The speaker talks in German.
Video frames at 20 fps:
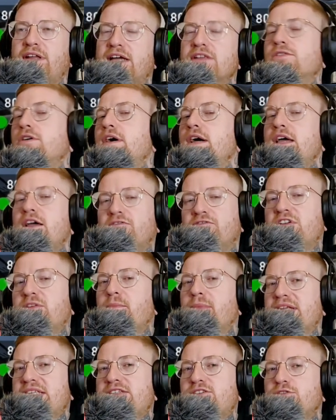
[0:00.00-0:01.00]
Also, wie
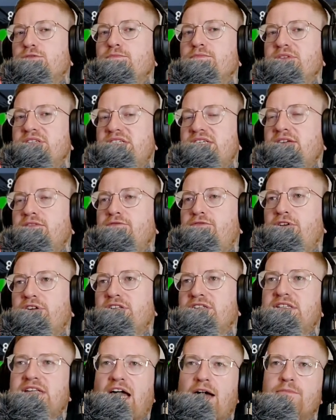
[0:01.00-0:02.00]
man es so ein bisschen
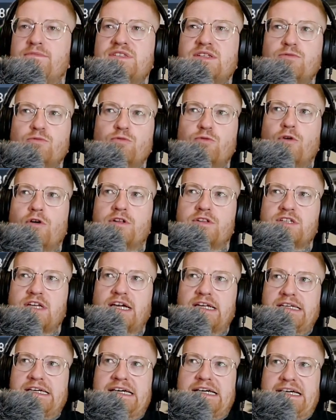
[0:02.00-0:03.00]
von Tramsim World
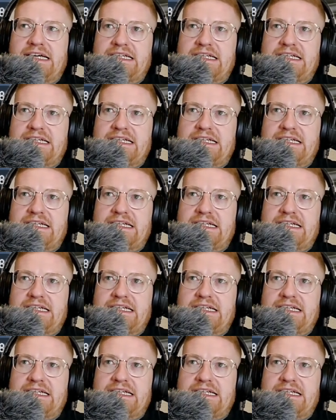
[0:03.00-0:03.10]
kennt,